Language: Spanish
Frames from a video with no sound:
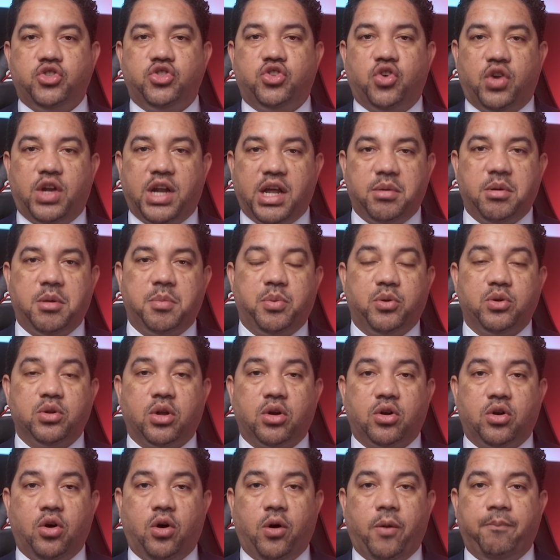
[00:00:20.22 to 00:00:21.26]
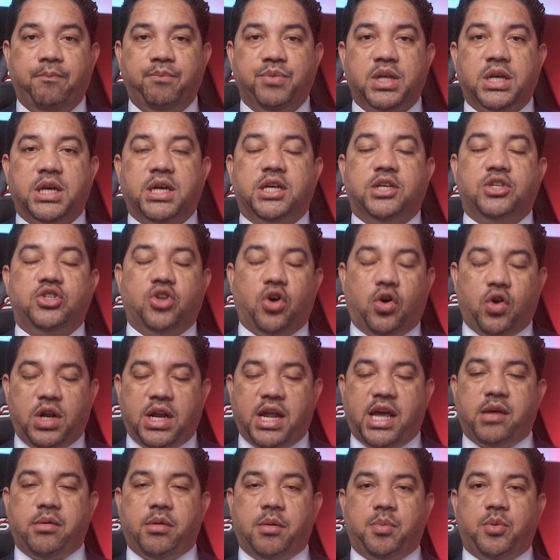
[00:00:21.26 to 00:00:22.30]
johnlevy.com,
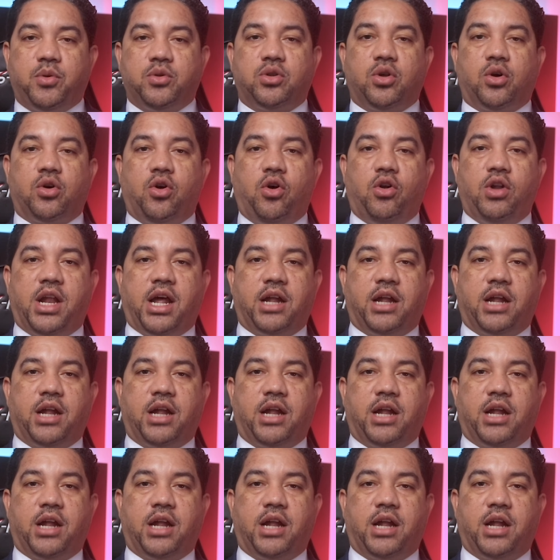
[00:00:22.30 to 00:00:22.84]
johnlevy.com,